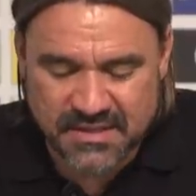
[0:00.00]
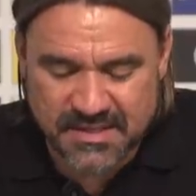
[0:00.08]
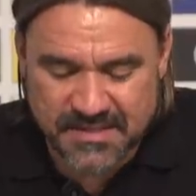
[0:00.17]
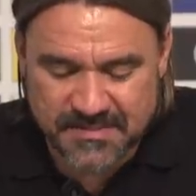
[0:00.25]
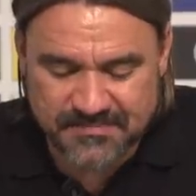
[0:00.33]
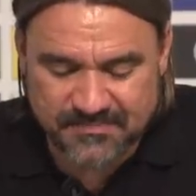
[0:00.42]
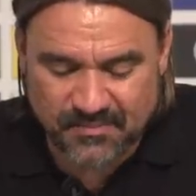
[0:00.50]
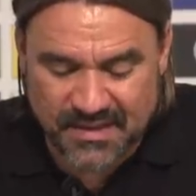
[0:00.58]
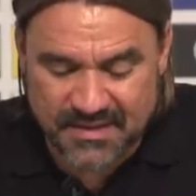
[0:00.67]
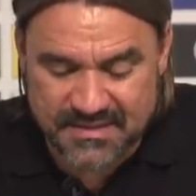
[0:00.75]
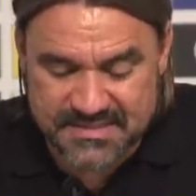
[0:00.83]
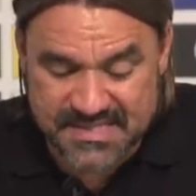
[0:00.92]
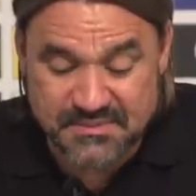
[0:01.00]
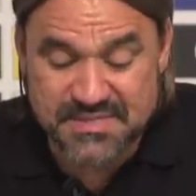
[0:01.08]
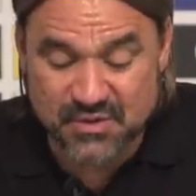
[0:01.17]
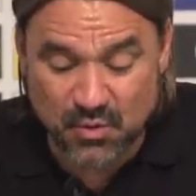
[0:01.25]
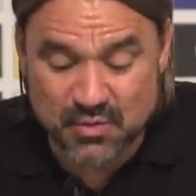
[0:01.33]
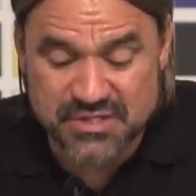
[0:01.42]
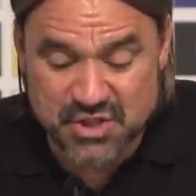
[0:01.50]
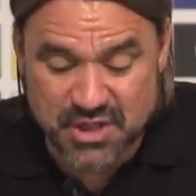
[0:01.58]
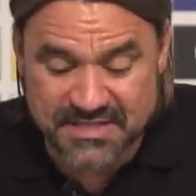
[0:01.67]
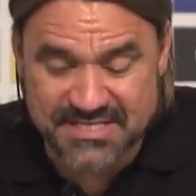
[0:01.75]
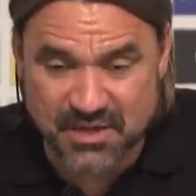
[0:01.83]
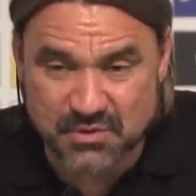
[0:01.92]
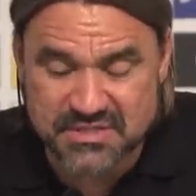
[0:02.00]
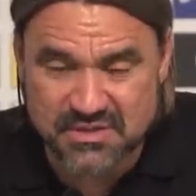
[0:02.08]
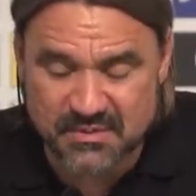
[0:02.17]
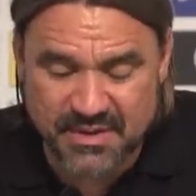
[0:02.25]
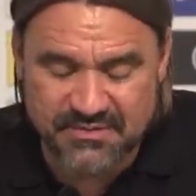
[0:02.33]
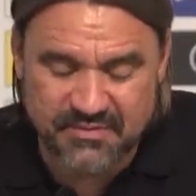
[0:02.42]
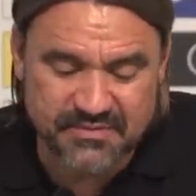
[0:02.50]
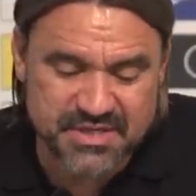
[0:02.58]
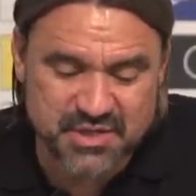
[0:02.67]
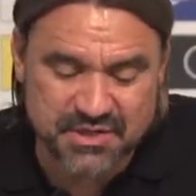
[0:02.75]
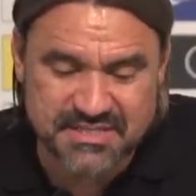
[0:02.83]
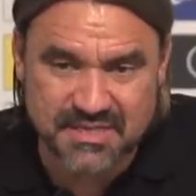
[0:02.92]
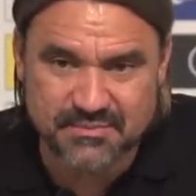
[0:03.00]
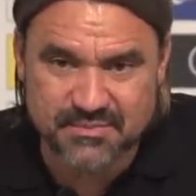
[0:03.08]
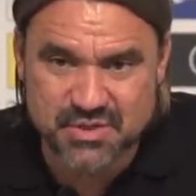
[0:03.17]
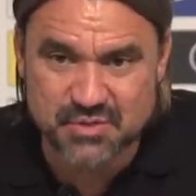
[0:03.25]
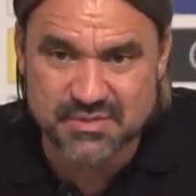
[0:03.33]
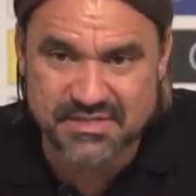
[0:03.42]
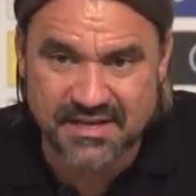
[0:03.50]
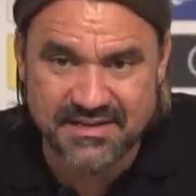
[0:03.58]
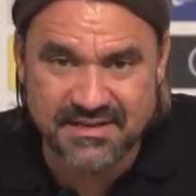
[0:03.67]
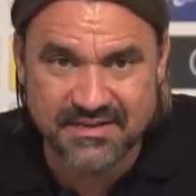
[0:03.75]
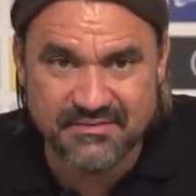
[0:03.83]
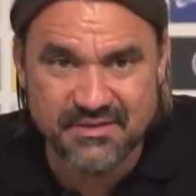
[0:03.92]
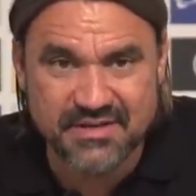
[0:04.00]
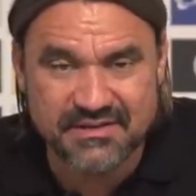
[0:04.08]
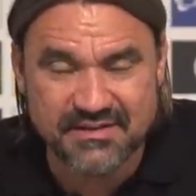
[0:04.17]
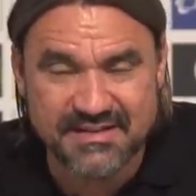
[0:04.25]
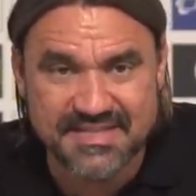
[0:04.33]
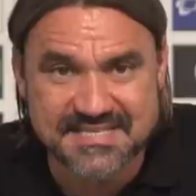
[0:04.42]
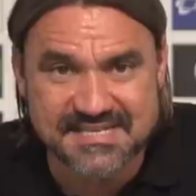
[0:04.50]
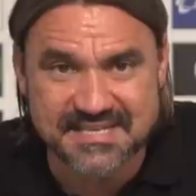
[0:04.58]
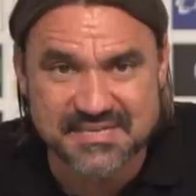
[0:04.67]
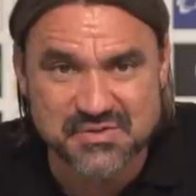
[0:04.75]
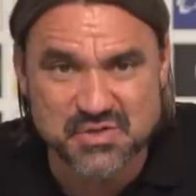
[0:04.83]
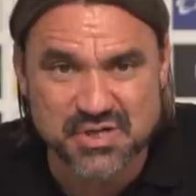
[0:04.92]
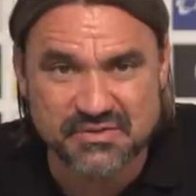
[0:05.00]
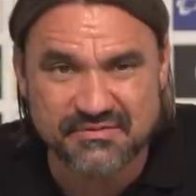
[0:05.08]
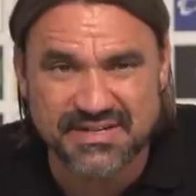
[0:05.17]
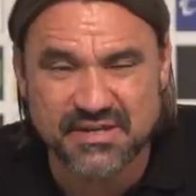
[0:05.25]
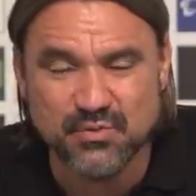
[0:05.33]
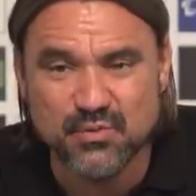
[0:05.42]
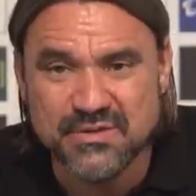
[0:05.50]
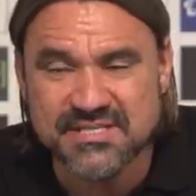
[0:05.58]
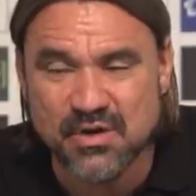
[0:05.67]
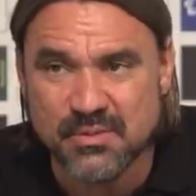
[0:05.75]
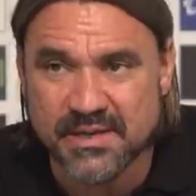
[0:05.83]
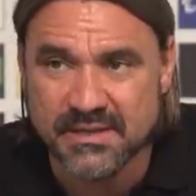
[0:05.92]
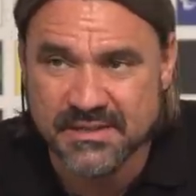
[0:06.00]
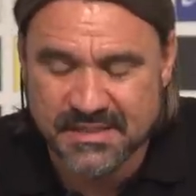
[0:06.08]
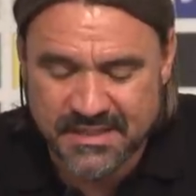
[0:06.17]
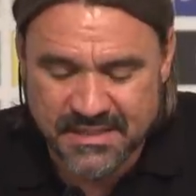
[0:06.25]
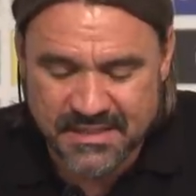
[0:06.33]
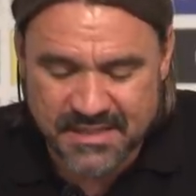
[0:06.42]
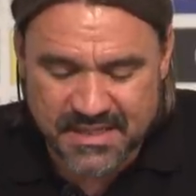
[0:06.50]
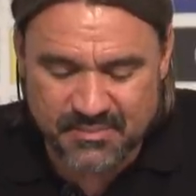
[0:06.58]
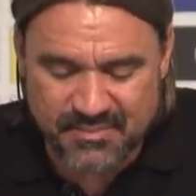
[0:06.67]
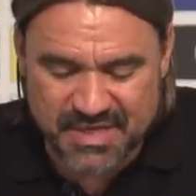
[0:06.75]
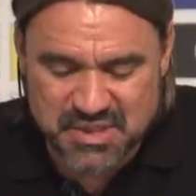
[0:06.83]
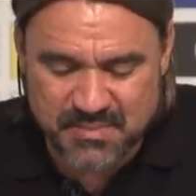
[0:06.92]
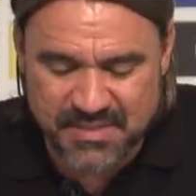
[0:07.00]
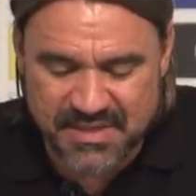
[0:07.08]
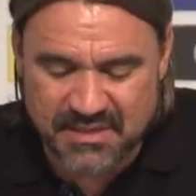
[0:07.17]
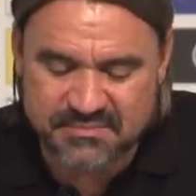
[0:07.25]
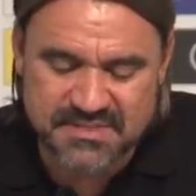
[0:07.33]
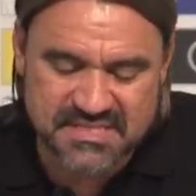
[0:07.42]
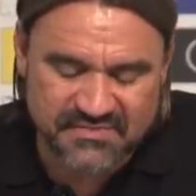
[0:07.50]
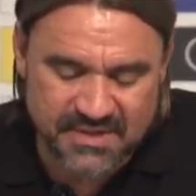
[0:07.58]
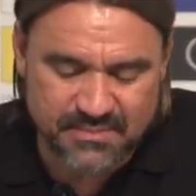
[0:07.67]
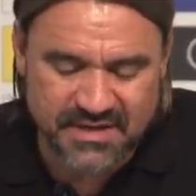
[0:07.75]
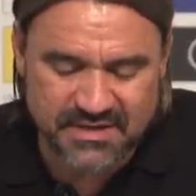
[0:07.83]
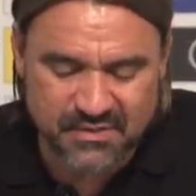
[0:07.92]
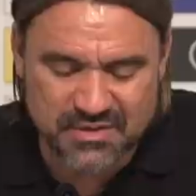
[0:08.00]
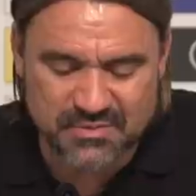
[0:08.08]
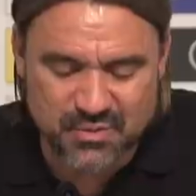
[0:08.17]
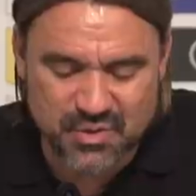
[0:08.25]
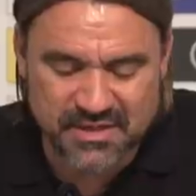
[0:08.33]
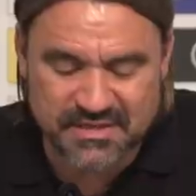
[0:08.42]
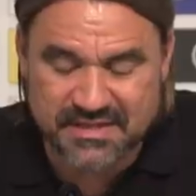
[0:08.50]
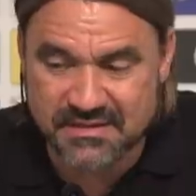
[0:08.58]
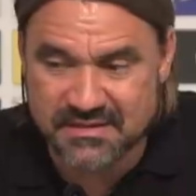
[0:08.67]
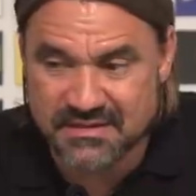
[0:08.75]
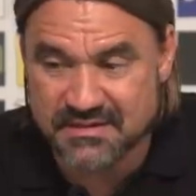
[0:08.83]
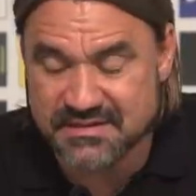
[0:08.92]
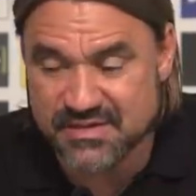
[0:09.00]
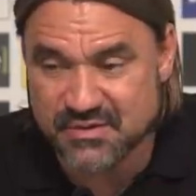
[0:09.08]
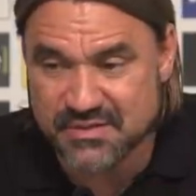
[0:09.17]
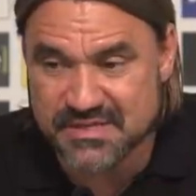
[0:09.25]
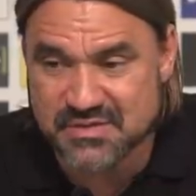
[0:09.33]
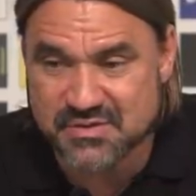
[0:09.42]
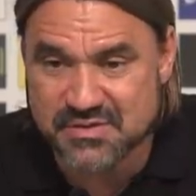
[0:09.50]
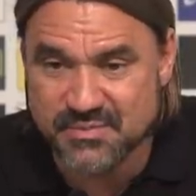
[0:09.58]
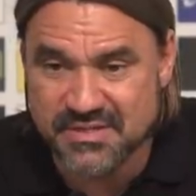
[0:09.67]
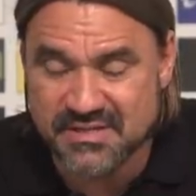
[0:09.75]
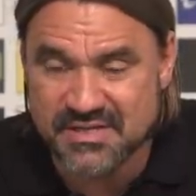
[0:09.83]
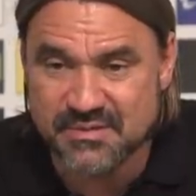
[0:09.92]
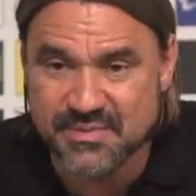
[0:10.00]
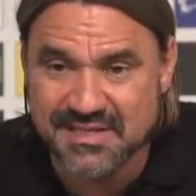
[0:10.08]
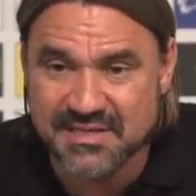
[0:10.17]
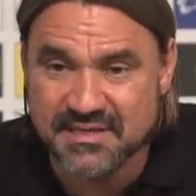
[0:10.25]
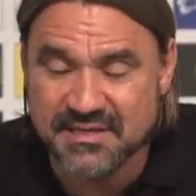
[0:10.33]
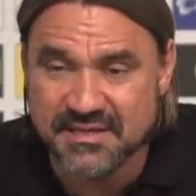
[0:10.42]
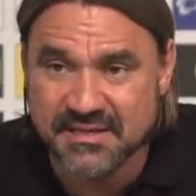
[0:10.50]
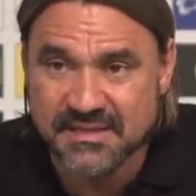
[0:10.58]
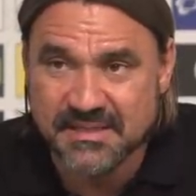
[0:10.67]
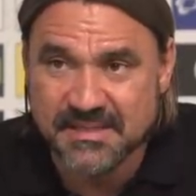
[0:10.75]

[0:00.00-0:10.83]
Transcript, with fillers: ähm, äh, selbst eine große Chance rauszuarbeiten, weil wir die Chance haben, Joe Scully irgendwie hinter die letzte Kette zu schicken, waren dann unsauber. Im Passspiel haben zweimal eigentlich noch die Möglichkeit, den, äh, den Konter zu unterbinden an der Mittellinie.